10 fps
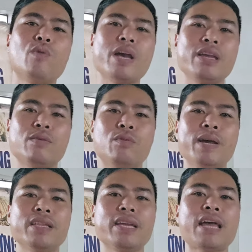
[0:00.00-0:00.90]
quay của
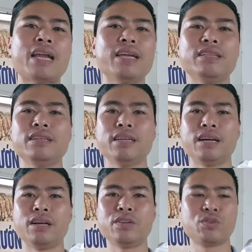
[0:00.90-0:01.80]
bên Thành Đạt ấy thì
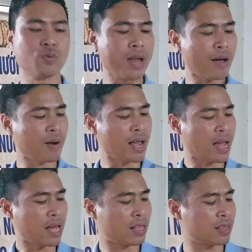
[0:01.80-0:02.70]
à, chủ đạo
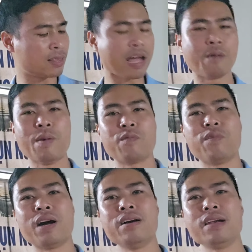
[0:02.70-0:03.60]
là thảo mộc
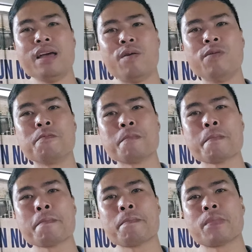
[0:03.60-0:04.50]
và hương liệu
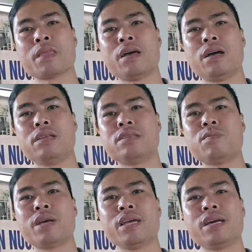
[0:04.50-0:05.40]
à,
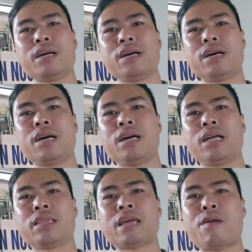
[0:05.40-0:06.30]
trong cái
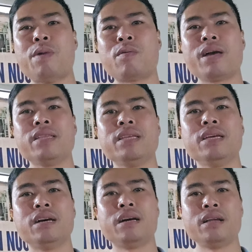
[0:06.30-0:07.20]
à, thảo mộc này thì
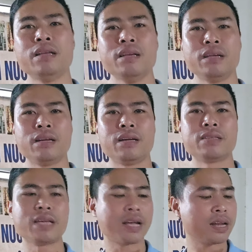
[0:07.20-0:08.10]
à, à,
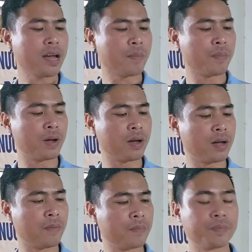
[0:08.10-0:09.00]
sẽ kết hợp à,